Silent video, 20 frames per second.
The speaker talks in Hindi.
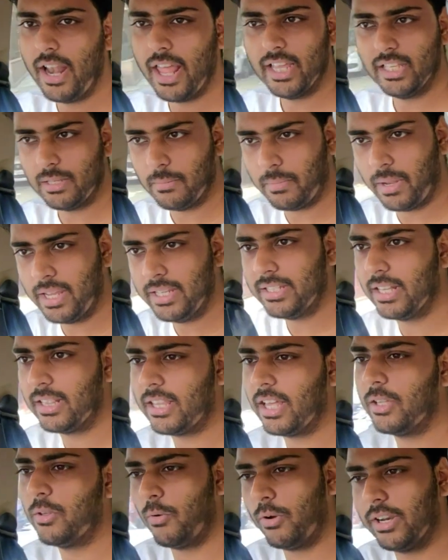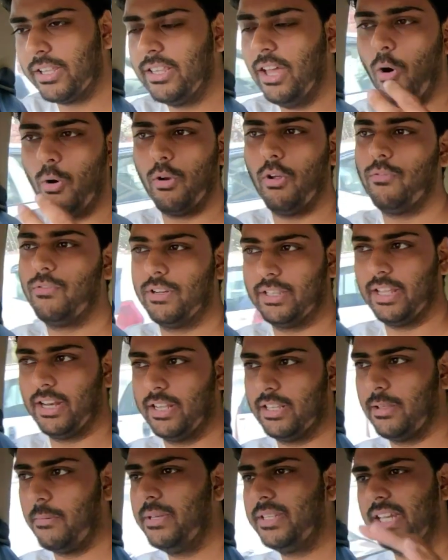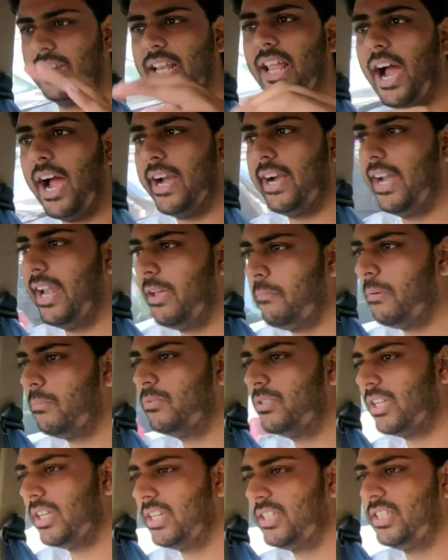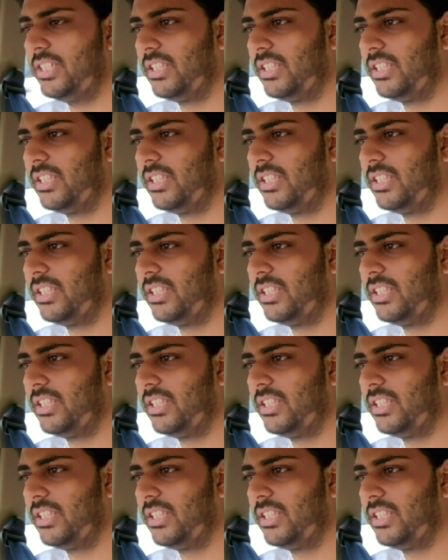लेकिन जब नहीं चलता तो वो करता ऑन ऑफ करता रहता है बेसिकली आइडलिंग में मुझे ये